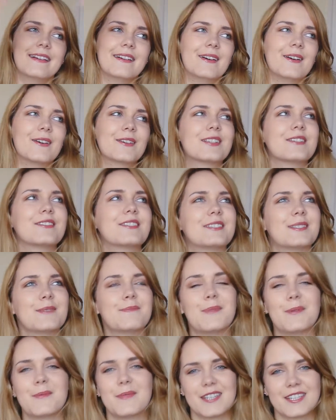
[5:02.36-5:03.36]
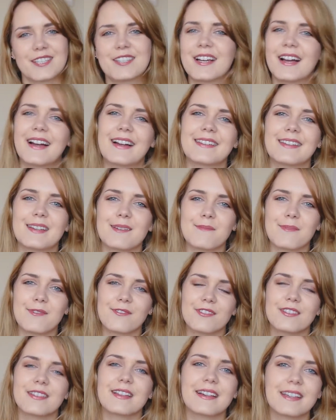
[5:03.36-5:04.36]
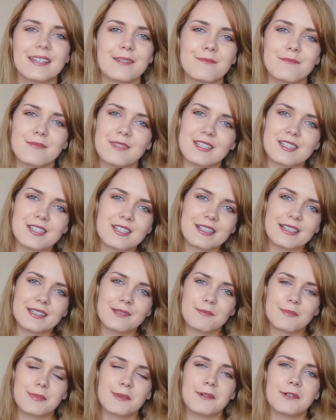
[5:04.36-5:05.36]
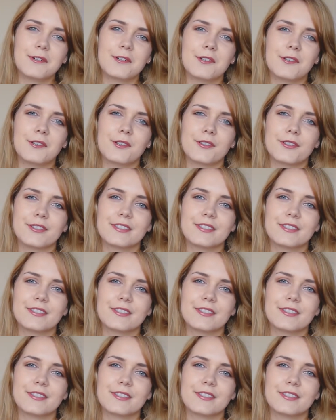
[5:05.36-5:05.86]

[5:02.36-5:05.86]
oczywiście po mieszkania, po wynajem mieszkań, bo